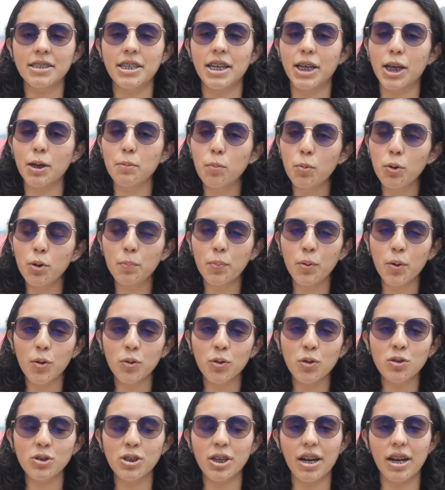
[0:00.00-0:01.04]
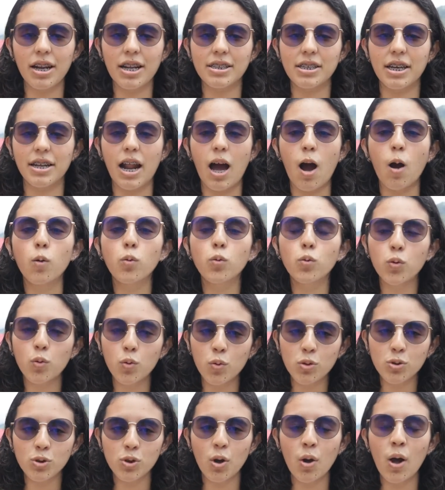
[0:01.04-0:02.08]
ya que muy pronto se realizará un
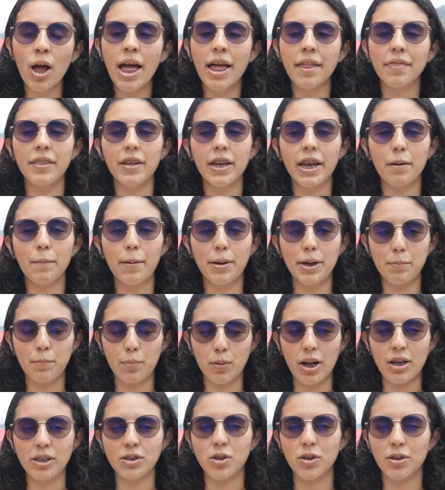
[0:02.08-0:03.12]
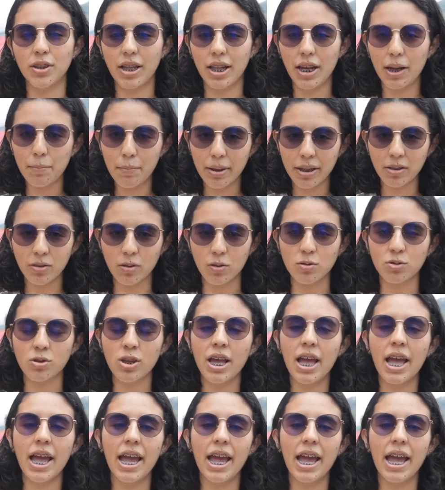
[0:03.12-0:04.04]
curso de manipulación de alimentos.